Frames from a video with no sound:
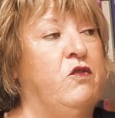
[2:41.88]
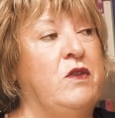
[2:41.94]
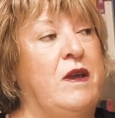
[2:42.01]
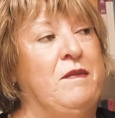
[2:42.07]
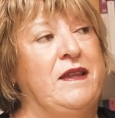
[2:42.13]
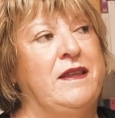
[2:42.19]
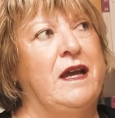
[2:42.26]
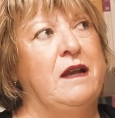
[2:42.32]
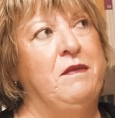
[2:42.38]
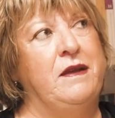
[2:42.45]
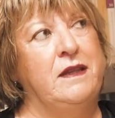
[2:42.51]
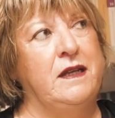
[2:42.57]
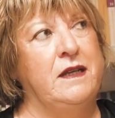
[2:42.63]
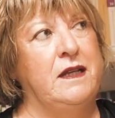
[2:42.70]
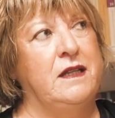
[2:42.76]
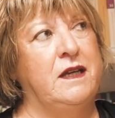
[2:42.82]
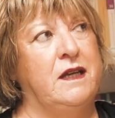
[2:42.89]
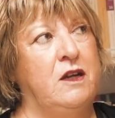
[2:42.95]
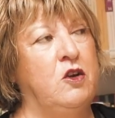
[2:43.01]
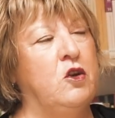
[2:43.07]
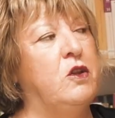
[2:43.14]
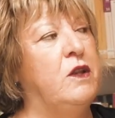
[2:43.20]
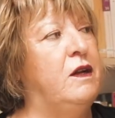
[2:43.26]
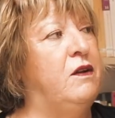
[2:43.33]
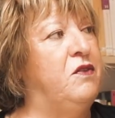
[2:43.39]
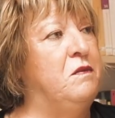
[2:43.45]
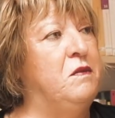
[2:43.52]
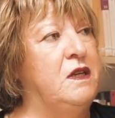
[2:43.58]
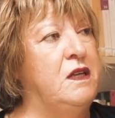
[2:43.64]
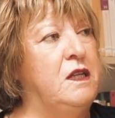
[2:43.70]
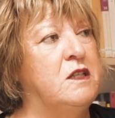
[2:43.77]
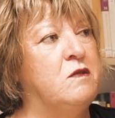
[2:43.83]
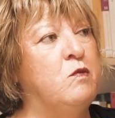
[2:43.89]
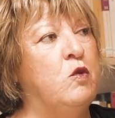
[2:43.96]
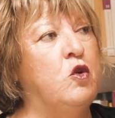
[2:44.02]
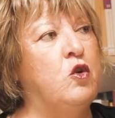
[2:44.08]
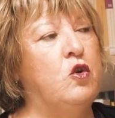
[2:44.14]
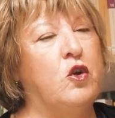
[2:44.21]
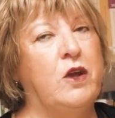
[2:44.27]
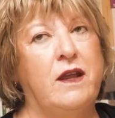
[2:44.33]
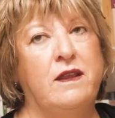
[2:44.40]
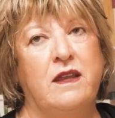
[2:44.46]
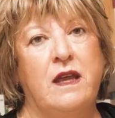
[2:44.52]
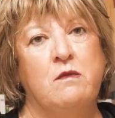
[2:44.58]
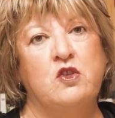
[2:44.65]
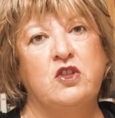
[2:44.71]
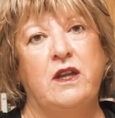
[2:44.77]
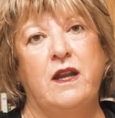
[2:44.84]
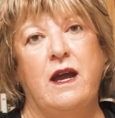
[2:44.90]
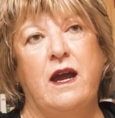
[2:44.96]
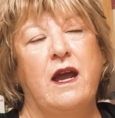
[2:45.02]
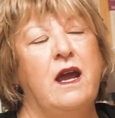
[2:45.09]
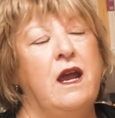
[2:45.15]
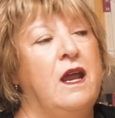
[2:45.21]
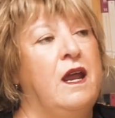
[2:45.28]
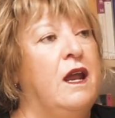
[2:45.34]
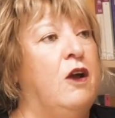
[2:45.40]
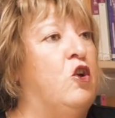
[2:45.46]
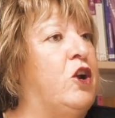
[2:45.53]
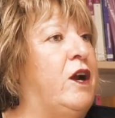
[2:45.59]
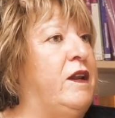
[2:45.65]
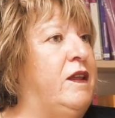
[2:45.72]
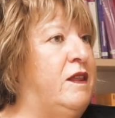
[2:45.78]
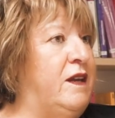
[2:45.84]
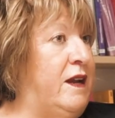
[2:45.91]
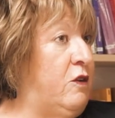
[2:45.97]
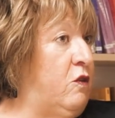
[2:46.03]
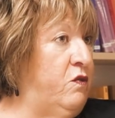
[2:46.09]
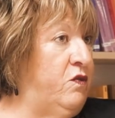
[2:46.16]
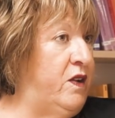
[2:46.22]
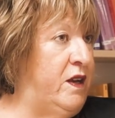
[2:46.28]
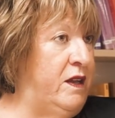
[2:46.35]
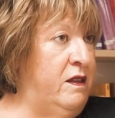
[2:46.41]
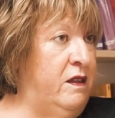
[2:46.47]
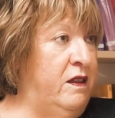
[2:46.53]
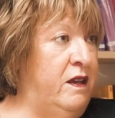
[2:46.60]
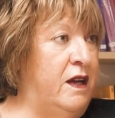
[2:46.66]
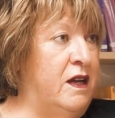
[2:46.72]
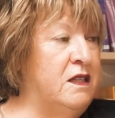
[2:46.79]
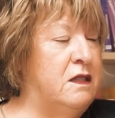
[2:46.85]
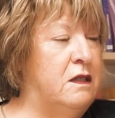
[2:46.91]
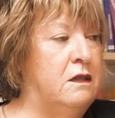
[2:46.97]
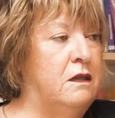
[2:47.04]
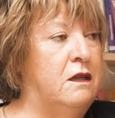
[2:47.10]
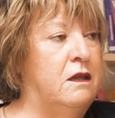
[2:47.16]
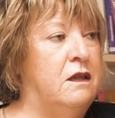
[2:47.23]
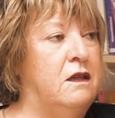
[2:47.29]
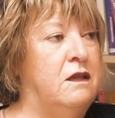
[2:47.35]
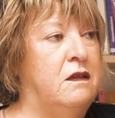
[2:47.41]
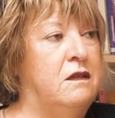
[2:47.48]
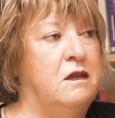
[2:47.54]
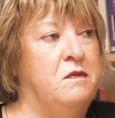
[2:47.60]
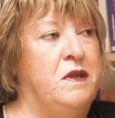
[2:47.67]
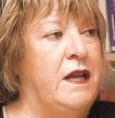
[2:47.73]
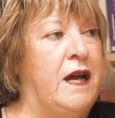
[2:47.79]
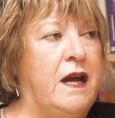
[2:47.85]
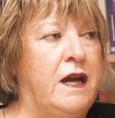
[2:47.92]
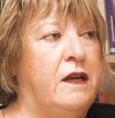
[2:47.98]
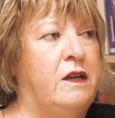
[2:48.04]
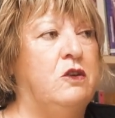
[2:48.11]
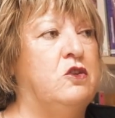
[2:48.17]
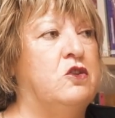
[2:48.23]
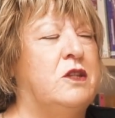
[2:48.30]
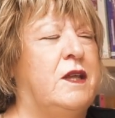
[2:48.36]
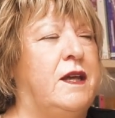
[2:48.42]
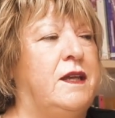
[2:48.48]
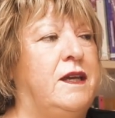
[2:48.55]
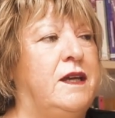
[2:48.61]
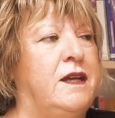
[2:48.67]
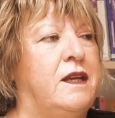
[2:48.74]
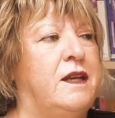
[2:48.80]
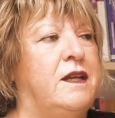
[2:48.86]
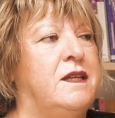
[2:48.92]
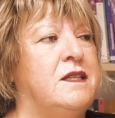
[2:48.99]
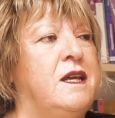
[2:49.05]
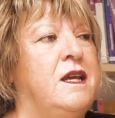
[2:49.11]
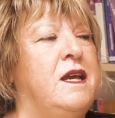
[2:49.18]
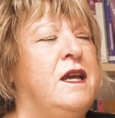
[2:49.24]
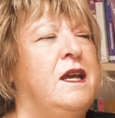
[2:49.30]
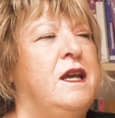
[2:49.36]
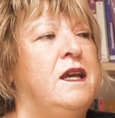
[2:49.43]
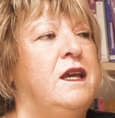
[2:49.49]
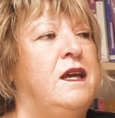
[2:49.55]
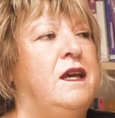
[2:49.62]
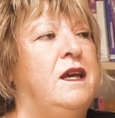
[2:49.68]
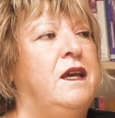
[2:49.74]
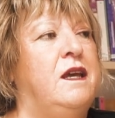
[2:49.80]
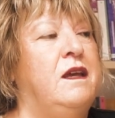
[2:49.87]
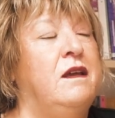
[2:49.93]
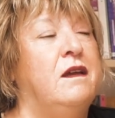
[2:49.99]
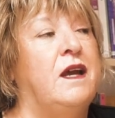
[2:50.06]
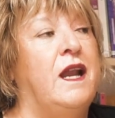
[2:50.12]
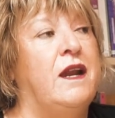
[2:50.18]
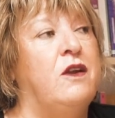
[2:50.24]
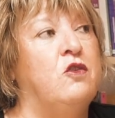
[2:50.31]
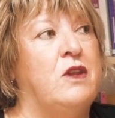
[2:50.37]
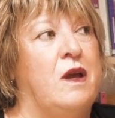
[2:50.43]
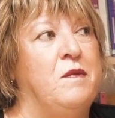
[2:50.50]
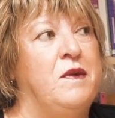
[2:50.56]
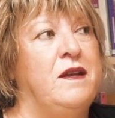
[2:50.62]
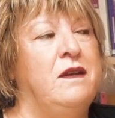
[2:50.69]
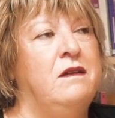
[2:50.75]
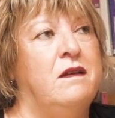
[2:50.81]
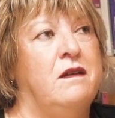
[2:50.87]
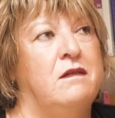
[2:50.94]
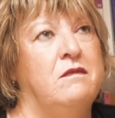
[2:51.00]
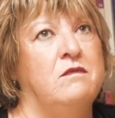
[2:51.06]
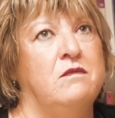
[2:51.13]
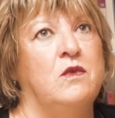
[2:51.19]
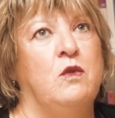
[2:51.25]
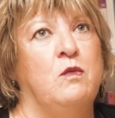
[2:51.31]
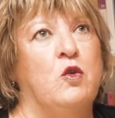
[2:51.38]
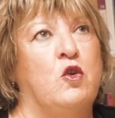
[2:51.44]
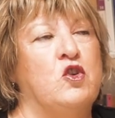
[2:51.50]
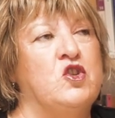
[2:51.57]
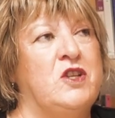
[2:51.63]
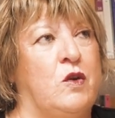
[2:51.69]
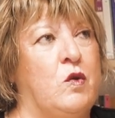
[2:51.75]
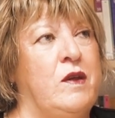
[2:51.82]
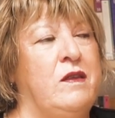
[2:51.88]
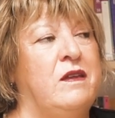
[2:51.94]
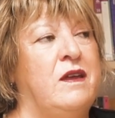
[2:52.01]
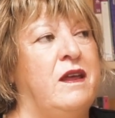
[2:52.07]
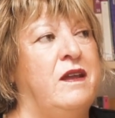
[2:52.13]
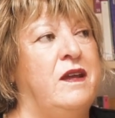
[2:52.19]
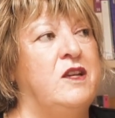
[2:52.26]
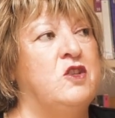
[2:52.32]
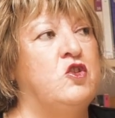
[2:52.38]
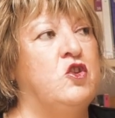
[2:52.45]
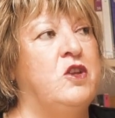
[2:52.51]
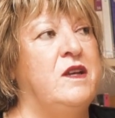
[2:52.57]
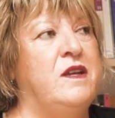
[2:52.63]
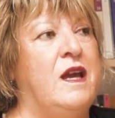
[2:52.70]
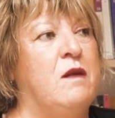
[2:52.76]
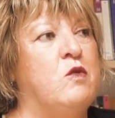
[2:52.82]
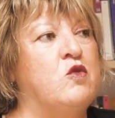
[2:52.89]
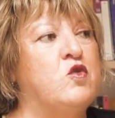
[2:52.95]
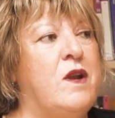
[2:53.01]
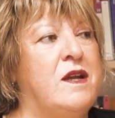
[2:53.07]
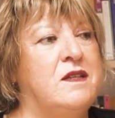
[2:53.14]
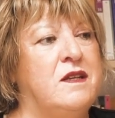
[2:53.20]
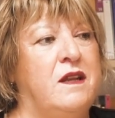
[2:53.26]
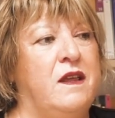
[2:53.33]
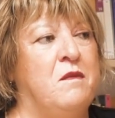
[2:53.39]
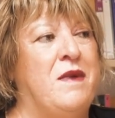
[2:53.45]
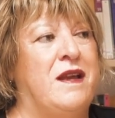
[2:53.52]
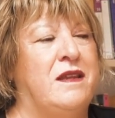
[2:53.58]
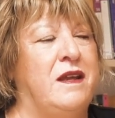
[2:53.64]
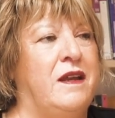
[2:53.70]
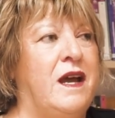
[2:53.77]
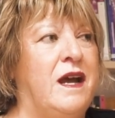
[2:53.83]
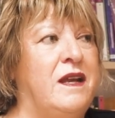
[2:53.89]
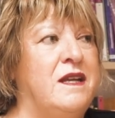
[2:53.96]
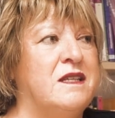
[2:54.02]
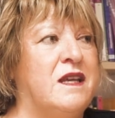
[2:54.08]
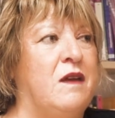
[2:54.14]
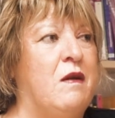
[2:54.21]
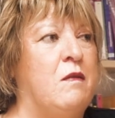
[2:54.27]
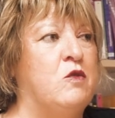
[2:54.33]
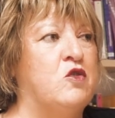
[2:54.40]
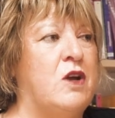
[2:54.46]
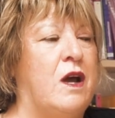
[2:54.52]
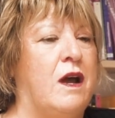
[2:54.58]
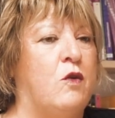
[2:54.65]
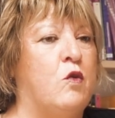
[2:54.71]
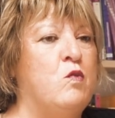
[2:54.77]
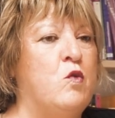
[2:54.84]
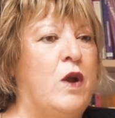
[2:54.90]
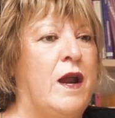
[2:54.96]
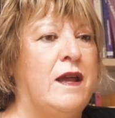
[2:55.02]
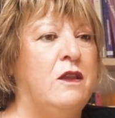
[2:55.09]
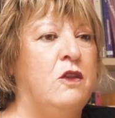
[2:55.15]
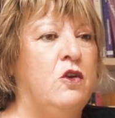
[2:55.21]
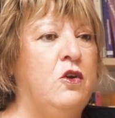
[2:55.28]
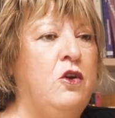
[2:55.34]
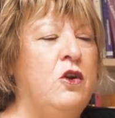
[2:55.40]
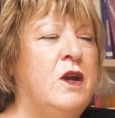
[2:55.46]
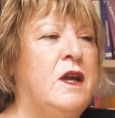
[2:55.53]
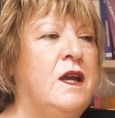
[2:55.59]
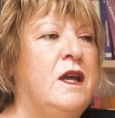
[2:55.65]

Fundamentalmente en el terreno del feminismo lo que hacíamos era organizar conferencias, eh, seminarios, talleres y claro, también como consecuencia de eso teníamos una serie de materiales que íbamos acumulando